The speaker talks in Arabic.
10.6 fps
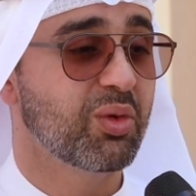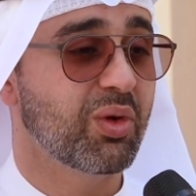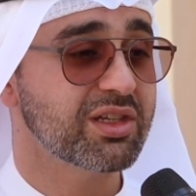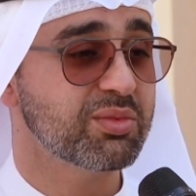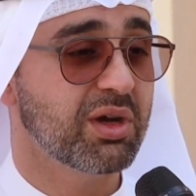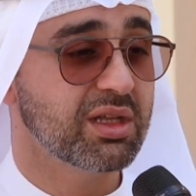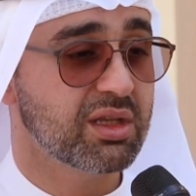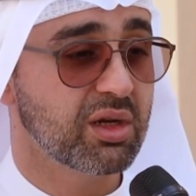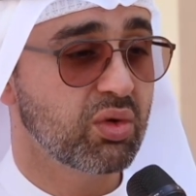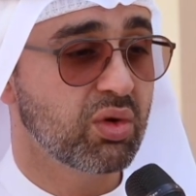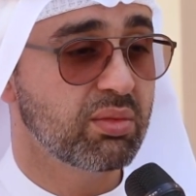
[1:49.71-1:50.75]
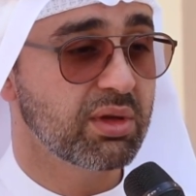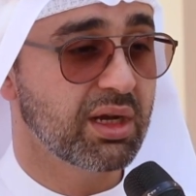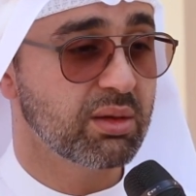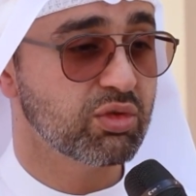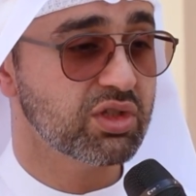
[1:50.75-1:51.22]
واصبحت اليوم
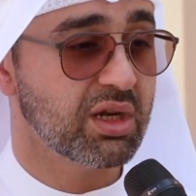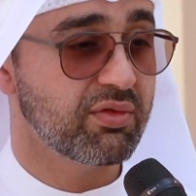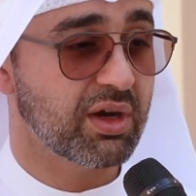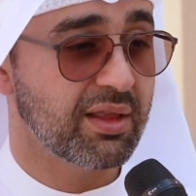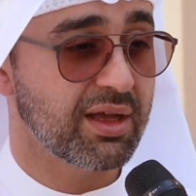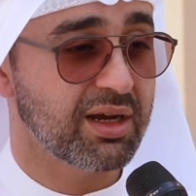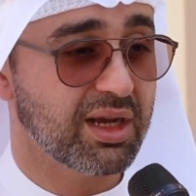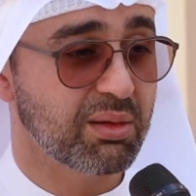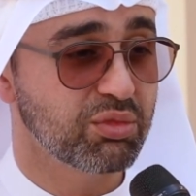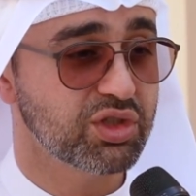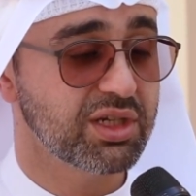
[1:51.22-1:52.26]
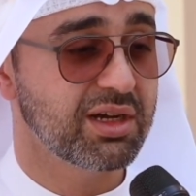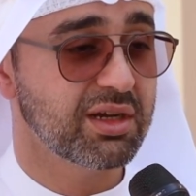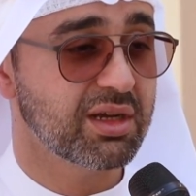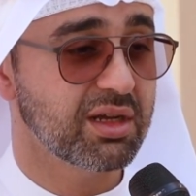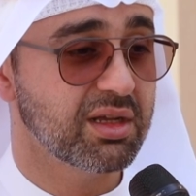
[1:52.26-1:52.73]
يعني مصنفه كذلك كمنشاه